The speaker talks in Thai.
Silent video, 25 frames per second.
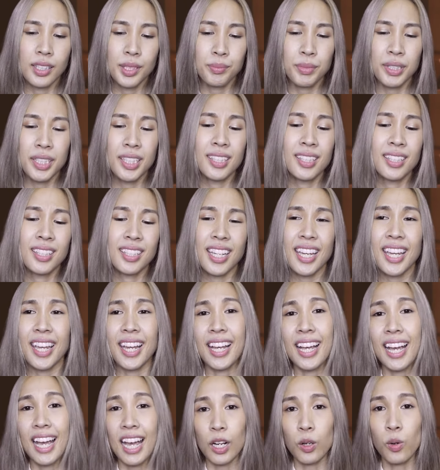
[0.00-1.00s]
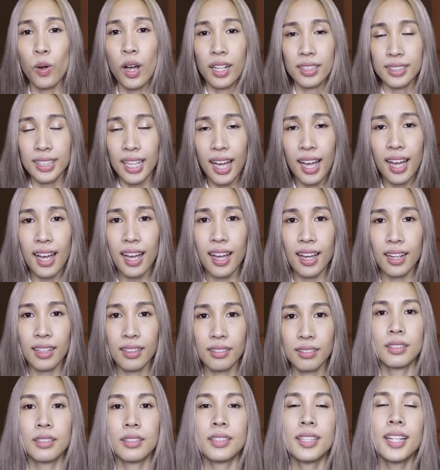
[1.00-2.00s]
มันเดินเกะกะขวางทาง
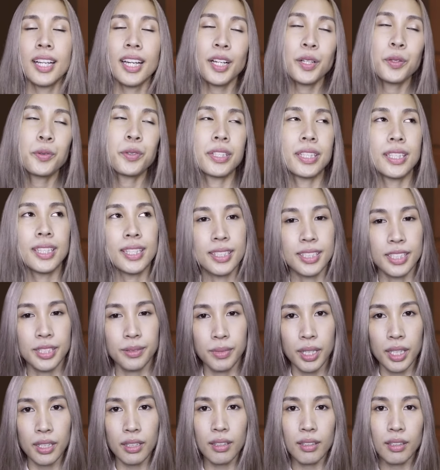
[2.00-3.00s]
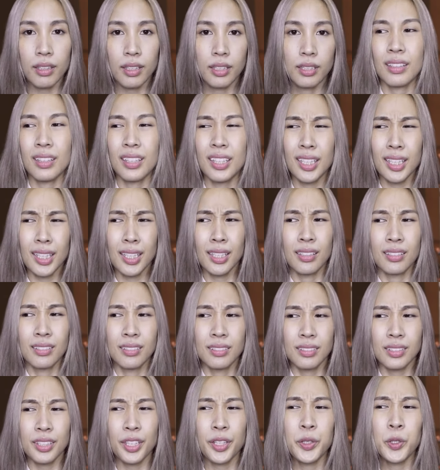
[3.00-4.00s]
น่าหงุดหงิดชะมัดเลยอิ
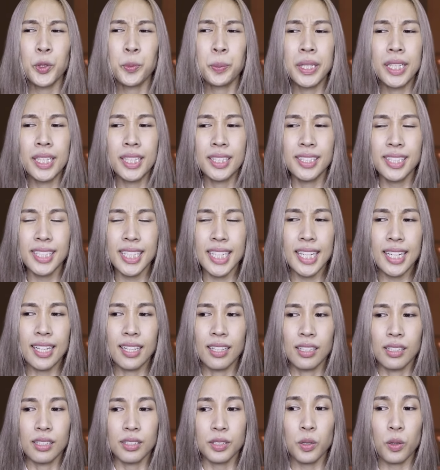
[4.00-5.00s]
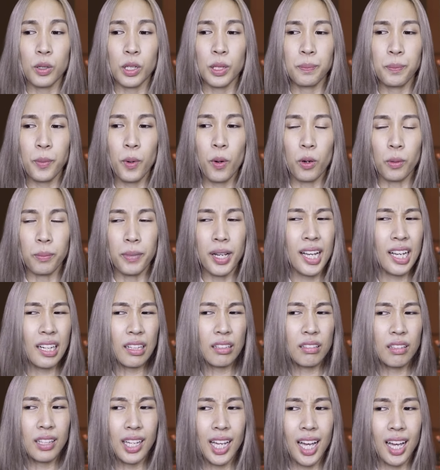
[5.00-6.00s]
เธอดูพื้นสิสกปรกมาก
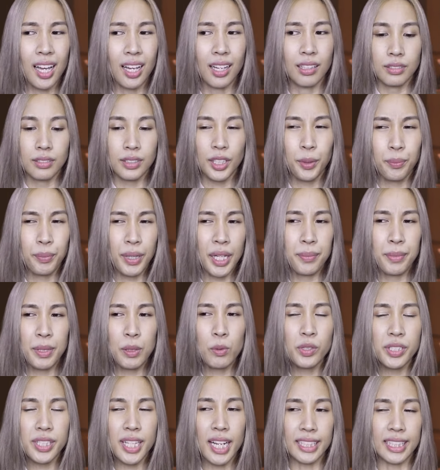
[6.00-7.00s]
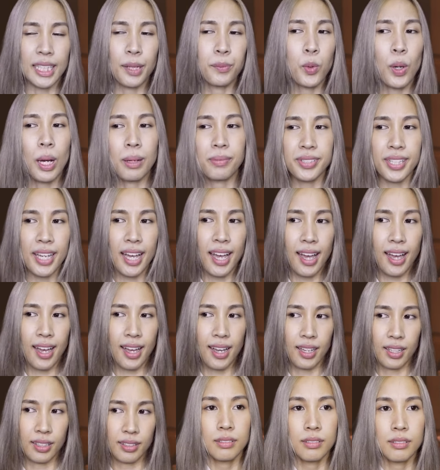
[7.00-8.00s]
เลยอ่ะทำไมไม่รู้จักทำความสะอา
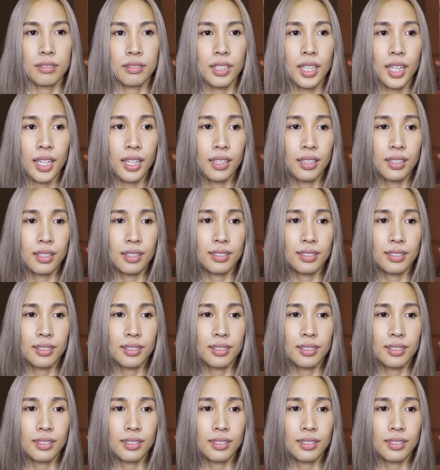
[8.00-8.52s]
ดนะ